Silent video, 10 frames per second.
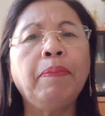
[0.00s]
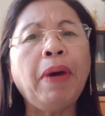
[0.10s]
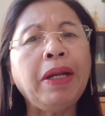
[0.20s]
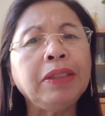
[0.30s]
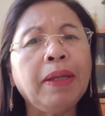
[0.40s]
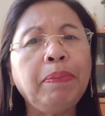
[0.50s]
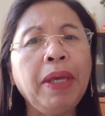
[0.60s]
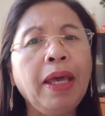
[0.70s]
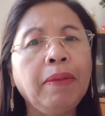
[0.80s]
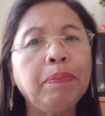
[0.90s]
Para
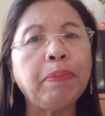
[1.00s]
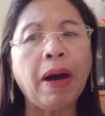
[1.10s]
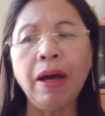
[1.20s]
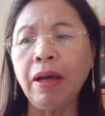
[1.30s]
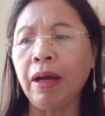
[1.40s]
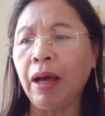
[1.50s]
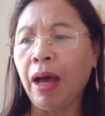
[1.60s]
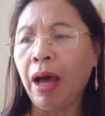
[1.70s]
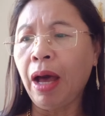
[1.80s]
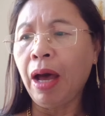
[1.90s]
sabihin pa
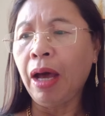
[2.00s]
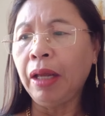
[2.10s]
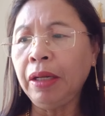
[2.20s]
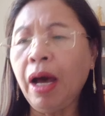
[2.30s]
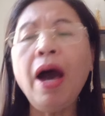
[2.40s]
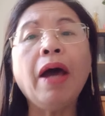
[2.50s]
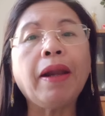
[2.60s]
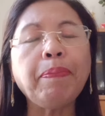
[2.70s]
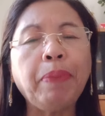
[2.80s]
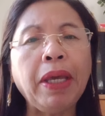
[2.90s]
na
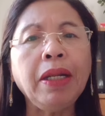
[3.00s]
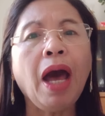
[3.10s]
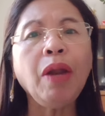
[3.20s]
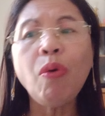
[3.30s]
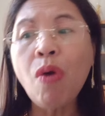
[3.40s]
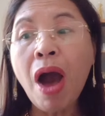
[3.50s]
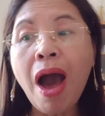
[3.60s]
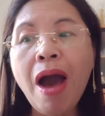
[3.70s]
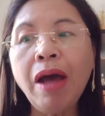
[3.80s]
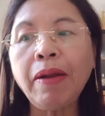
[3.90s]
harapin? Anong
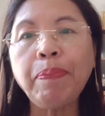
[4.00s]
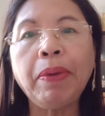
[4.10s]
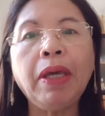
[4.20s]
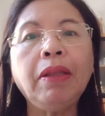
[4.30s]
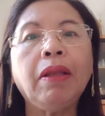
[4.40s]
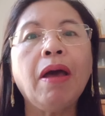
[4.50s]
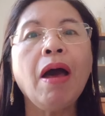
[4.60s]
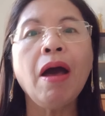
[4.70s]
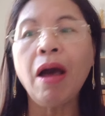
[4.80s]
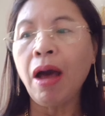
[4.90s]
haharapin?
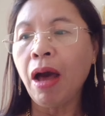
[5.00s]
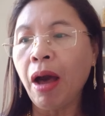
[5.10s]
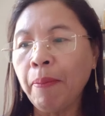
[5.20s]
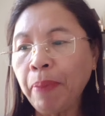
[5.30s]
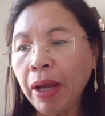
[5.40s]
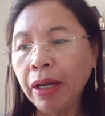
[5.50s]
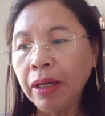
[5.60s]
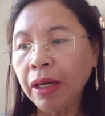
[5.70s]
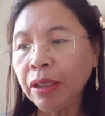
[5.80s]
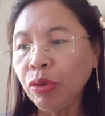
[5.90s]
Para
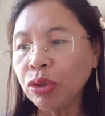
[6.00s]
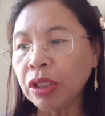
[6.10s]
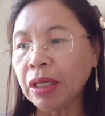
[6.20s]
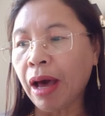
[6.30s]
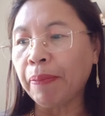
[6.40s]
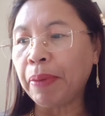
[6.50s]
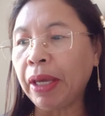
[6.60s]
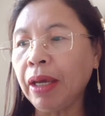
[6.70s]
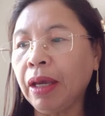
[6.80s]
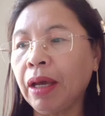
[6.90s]
na rin yung
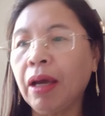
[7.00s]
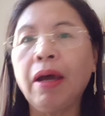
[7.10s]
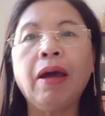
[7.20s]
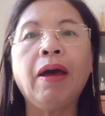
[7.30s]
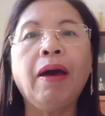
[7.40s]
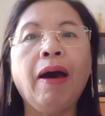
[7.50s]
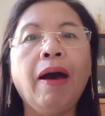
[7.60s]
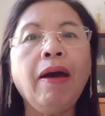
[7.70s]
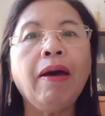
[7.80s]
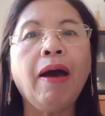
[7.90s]
sinabi.
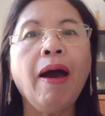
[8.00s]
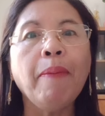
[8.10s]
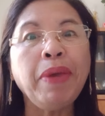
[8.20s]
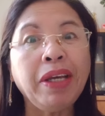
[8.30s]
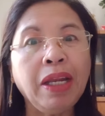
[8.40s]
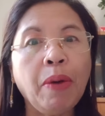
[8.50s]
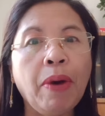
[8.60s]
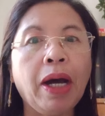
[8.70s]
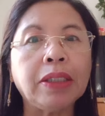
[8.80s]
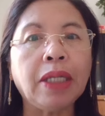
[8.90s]
Ha? May
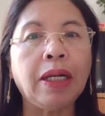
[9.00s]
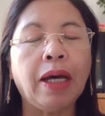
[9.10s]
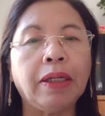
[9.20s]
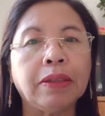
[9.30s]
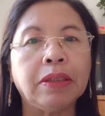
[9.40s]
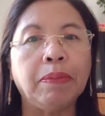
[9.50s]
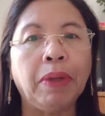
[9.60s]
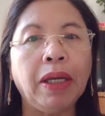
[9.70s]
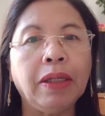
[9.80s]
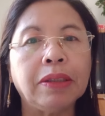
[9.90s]
ginawang kasalanan si
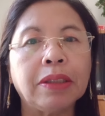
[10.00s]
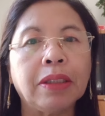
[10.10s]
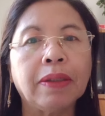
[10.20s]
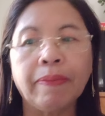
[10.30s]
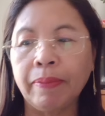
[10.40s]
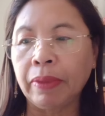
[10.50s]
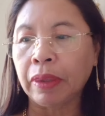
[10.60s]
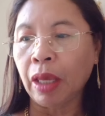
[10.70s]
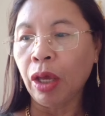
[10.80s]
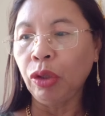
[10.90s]
Migs.
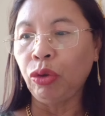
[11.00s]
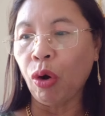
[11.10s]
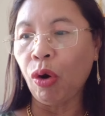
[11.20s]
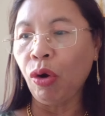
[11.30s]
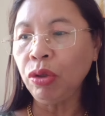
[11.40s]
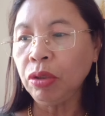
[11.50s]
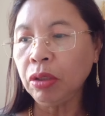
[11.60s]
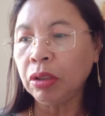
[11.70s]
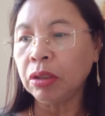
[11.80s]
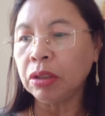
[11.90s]

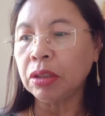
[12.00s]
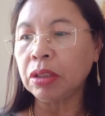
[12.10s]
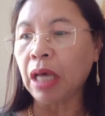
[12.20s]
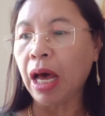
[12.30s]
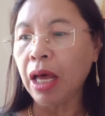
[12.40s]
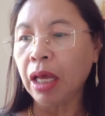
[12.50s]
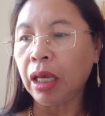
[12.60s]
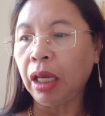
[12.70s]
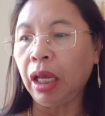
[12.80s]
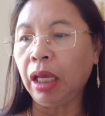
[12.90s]
Doon sa
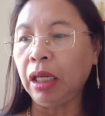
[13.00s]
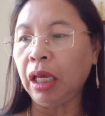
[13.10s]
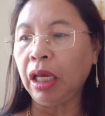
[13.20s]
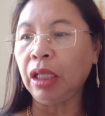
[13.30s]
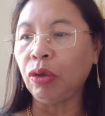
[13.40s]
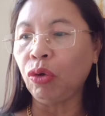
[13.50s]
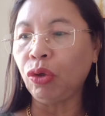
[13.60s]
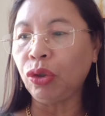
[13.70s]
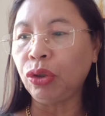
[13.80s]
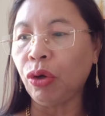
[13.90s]
iniidolo
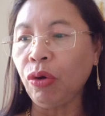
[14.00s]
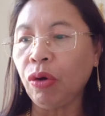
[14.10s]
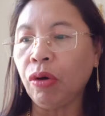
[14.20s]
ninyo?